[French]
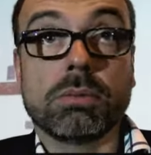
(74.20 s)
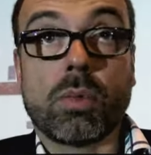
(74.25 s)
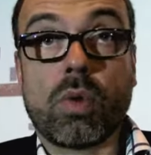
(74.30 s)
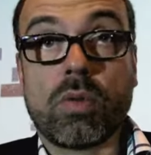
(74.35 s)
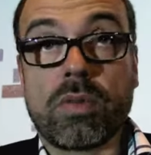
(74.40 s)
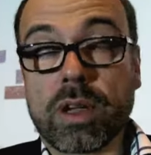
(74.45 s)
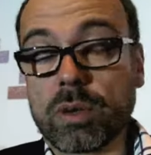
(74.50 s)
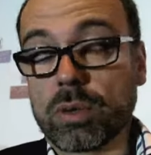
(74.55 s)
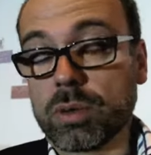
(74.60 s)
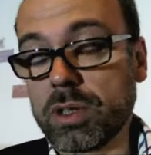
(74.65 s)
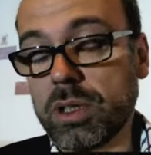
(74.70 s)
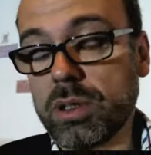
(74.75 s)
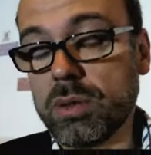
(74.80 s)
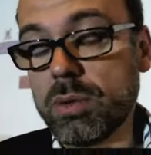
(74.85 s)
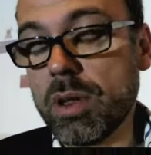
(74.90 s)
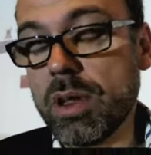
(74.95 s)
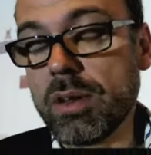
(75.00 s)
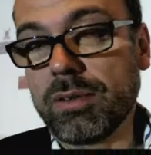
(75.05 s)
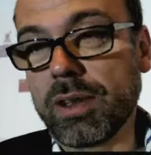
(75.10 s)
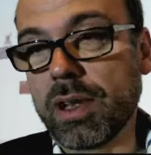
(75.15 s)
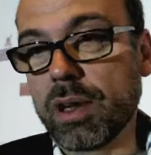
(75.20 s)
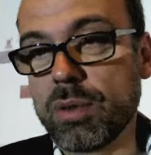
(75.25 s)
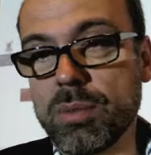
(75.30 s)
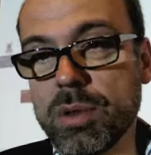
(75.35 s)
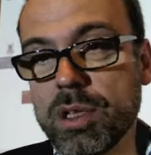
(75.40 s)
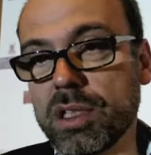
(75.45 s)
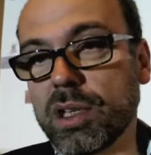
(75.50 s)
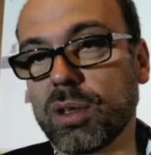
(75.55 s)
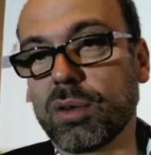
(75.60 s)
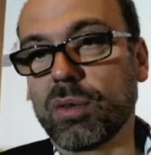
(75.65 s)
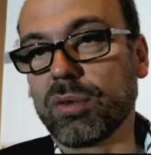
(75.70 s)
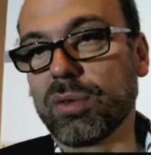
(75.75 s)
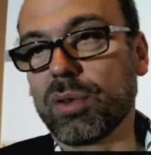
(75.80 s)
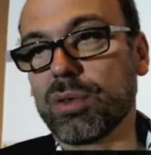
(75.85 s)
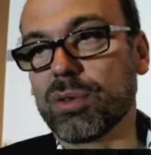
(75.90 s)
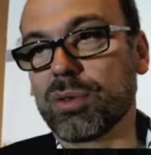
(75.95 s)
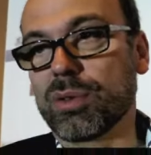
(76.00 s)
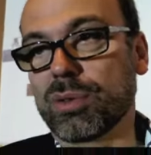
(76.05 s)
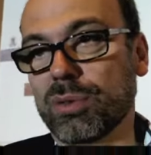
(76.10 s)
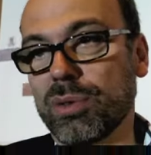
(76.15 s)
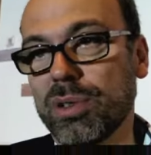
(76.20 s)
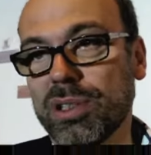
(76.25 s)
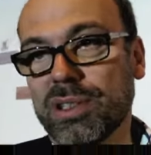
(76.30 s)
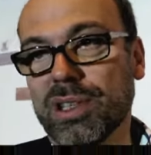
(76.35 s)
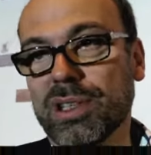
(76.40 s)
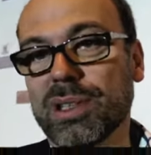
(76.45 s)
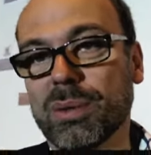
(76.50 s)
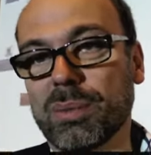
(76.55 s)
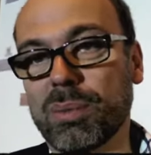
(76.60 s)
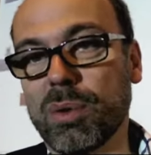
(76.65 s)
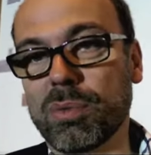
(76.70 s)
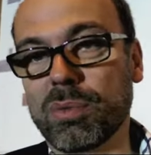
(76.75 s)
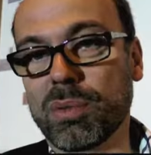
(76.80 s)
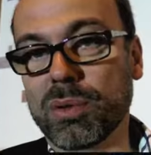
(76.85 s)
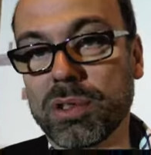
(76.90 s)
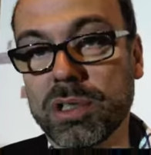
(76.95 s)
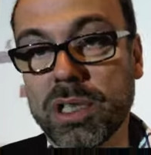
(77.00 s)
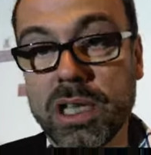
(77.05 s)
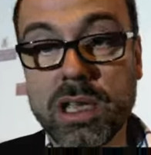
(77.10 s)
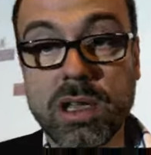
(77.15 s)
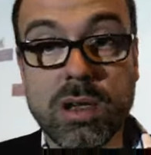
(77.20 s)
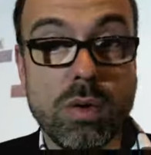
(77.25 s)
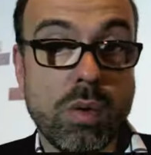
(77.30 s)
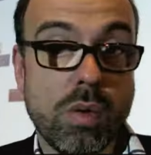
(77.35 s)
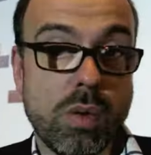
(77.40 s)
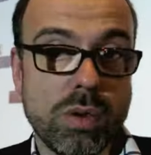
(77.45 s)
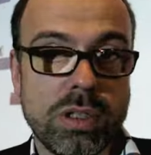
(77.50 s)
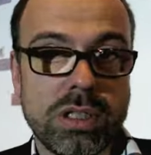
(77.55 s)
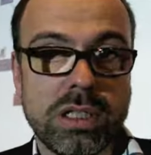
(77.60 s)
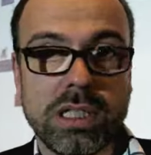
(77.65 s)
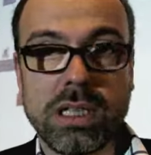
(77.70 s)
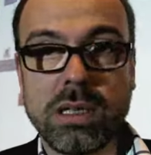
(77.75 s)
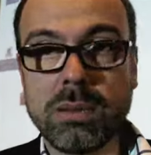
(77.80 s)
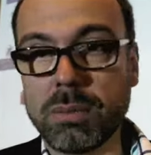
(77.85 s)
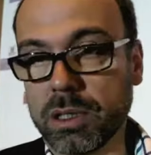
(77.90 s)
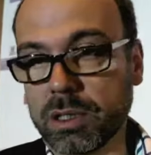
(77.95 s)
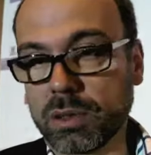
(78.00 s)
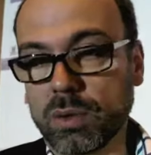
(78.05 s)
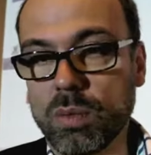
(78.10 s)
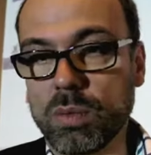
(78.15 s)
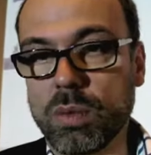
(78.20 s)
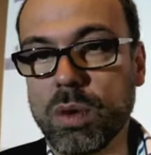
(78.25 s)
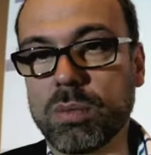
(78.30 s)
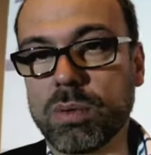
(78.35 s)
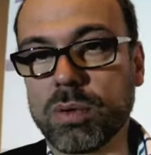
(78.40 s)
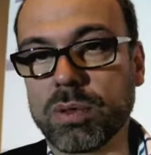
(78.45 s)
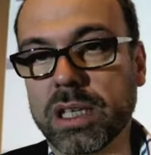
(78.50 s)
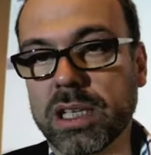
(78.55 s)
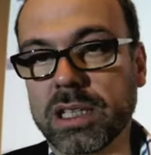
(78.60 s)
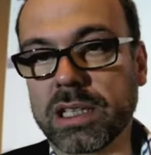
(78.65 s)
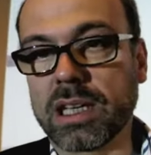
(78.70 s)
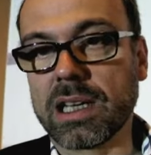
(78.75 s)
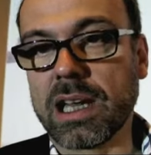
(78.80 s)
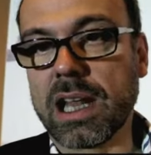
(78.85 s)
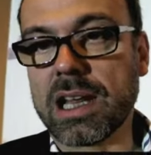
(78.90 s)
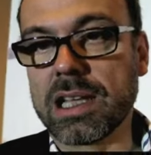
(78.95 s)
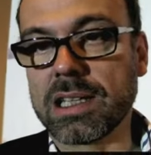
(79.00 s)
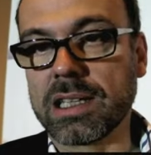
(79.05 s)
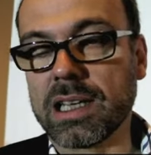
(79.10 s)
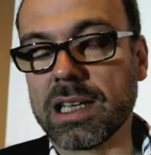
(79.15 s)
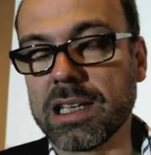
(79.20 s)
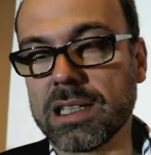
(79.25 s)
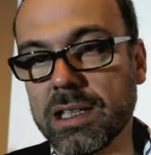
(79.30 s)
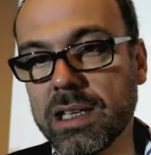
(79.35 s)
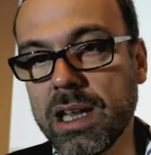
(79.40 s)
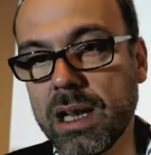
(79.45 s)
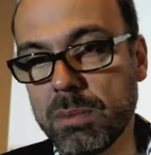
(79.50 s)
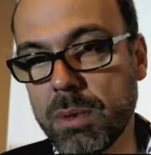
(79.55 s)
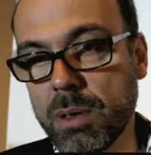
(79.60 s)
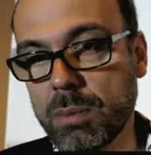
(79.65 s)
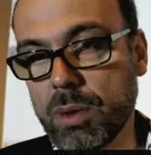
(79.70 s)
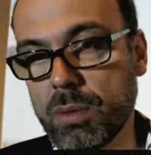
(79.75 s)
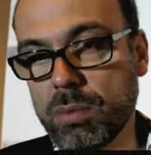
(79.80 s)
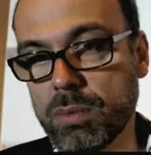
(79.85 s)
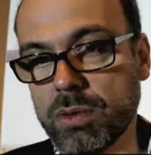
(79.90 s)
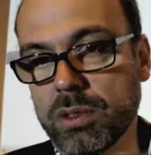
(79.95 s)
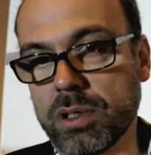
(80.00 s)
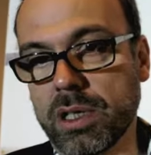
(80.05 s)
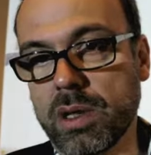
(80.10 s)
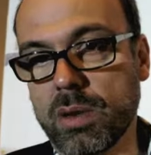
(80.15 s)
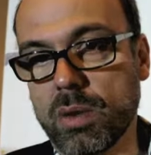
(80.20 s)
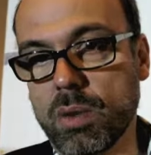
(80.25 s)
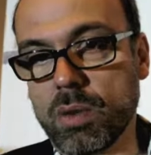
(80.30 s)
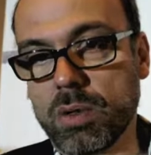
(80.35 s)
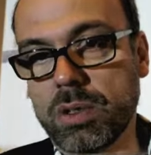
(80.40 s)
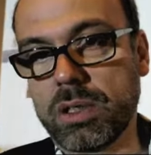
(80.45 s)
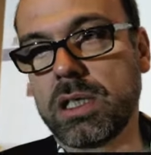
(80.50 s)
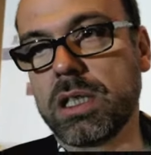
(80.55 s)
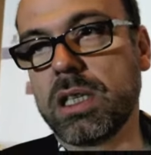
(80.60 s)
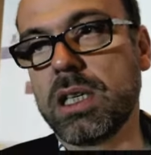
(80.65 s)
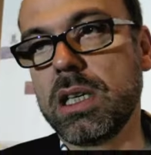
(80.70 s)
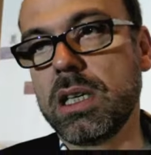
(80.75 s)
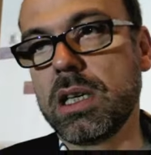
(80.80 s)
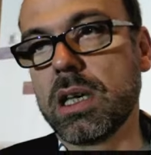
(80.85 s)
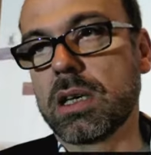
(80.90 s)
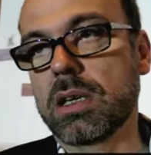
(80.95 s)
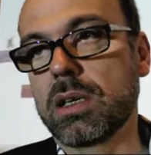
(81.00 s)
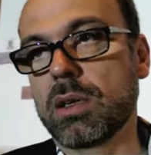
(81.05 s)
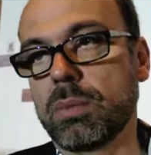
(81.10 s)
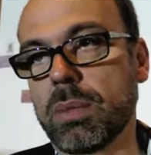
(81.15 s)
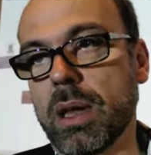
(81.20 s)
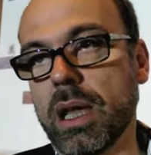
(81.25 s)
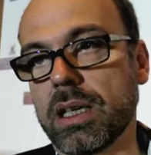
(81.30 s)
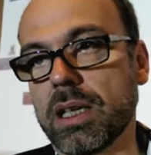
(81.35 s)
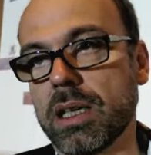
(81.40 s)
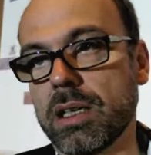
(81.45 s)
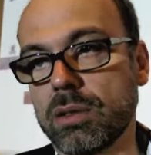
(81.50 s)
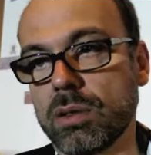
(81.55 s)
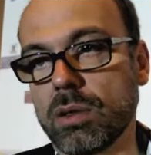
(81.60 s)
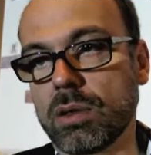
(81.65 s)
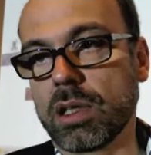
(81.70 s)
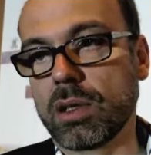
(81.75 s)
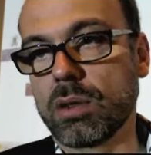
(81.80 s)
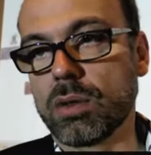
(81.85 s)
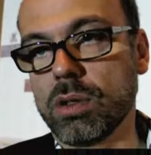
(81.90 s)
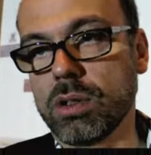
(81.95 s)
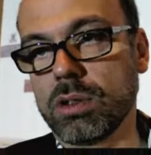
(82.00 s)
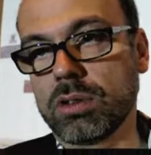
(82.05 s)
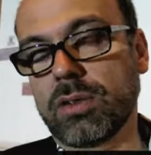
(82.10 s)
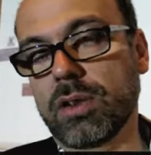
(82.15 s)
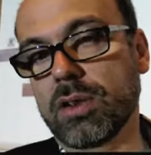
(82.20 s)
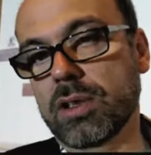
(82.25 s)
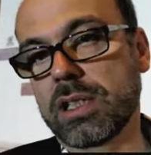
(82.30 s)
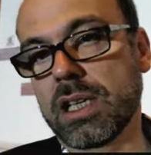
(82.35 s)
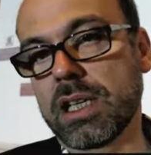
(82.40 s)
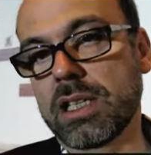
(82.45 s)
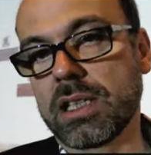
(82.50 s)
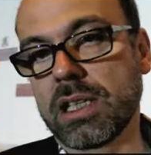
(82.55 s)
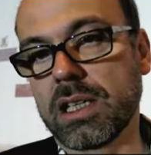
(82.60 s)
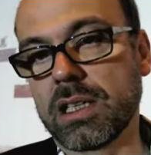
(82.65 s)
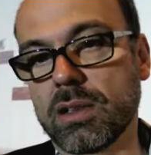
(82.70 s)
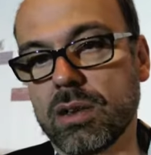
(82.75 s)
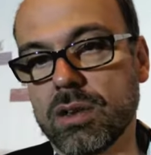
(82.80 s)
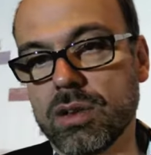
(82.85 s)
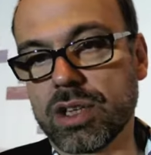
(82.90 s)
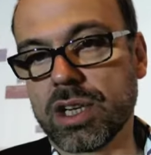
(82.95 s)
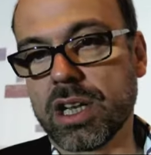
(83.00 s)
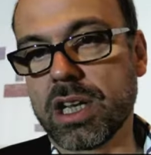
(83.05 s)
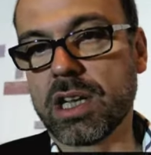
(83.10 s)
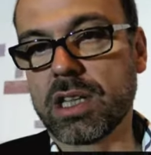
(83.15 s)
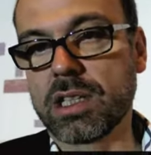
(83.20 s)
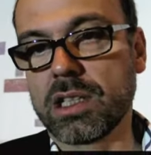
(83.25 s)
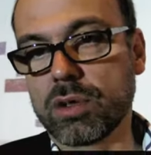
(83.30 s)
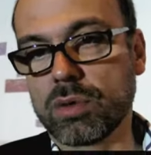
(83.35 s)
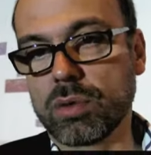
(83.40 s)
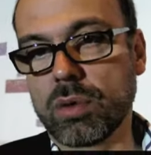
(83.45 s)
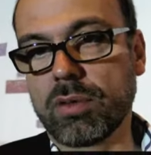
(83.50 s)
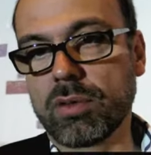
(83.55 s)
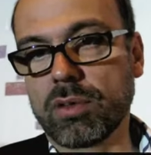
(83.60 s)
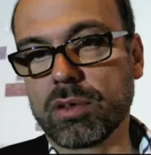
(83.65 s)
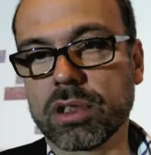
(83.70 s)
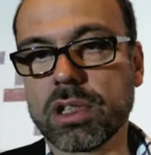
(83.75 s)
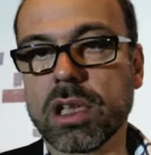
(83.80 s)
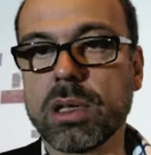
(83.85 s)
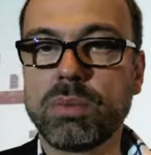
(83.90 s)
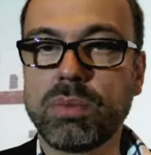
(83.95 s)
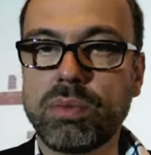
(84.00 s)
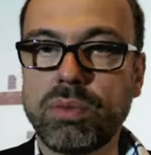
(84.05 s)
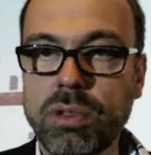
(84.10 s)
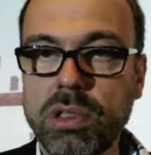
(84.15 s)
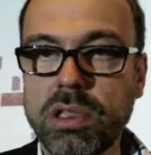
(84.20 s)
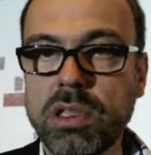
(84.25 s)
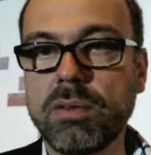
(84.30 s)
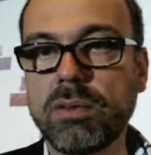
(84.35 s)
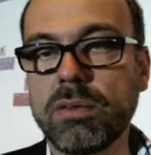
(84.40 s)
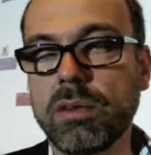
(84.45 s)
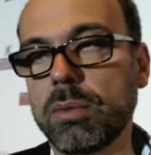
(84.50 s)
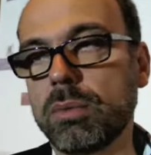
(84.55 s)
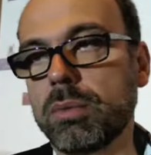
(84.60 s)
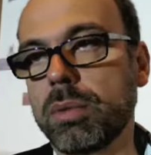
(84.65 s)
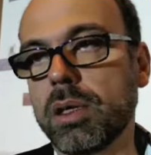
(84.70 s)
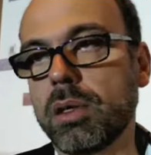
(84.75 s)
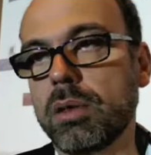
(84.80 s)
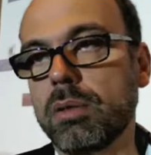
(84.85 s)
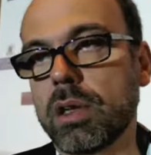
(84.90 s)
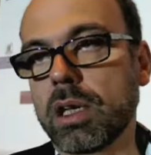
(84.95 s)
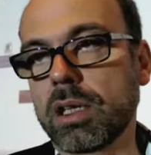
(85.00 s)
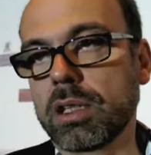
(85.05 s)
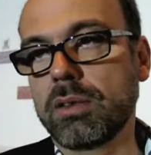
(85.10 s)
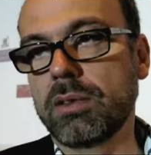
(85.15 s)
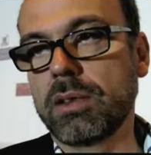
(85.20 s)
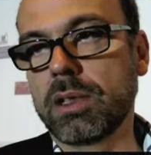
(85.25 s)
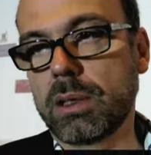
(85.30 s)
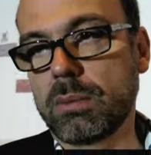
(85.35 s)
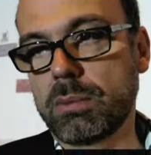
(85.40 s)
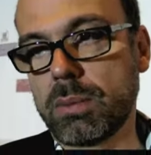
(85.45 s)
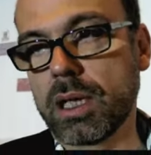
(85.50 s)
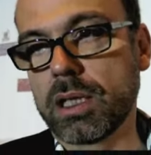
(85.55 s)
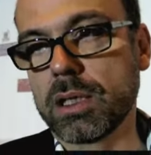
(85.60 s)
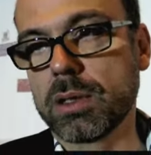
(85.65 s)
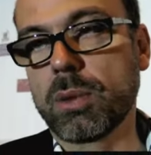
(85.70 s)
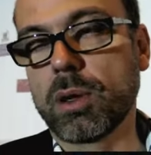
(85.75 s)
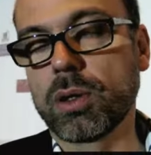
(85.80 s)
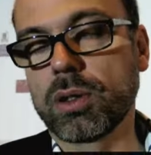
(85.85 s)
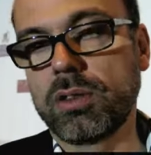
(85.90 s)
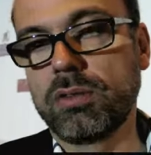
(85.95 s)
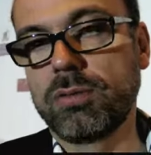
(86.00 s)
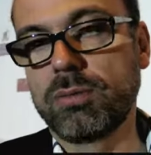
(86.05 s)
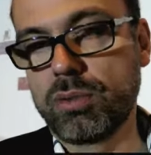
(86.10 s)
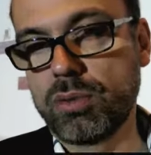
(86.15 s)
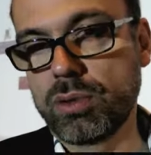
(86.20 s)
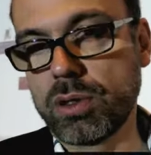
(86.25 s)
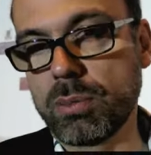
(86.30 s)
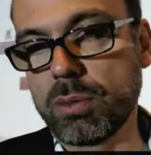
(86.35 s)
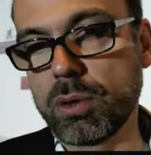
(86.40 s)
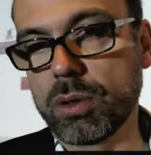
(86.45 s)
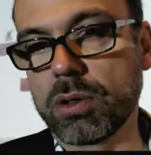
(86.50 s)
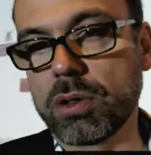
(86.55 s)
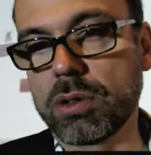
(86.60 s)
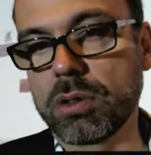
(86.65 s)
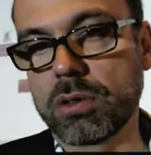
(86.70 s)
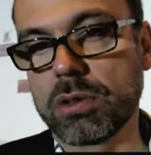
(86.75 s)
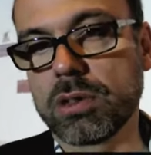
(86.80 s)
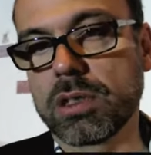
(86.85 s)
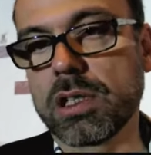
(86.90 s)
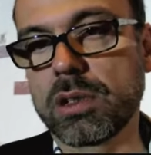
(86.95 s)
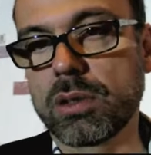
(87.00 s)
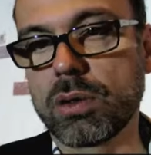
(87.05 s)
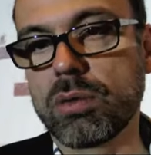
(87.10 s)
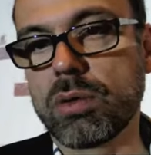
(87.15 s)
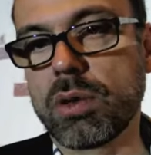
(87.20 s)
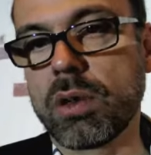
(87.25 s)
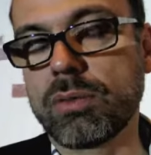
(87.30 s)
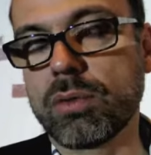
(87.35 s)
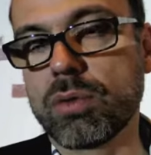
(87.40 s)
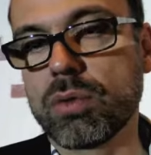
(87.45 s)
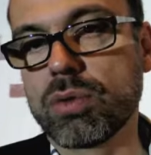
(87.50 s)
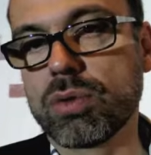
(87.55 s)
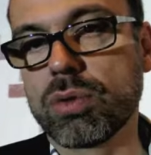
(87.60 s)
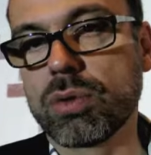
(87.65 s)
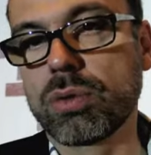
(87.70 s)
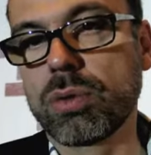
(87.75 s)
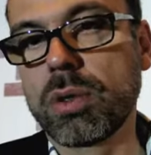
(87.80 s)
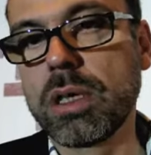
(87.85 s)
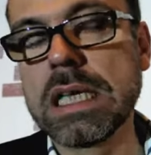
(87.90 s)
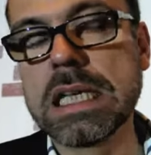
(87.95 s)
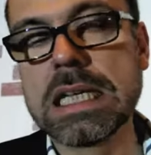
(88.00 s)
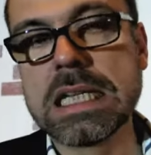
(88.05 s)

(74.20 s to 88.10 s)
va continuer à faire le métier qu'on fait aujourd'hui, c'est-à-dire proposer aussi, parce qu'on le propose à l'international, mais proposer aussi euh, de parier sur des courses françaises et étrangères à des joueurs français, puis développer une activité de paris sportif plus importante que celle que nous avons aujourd'hui.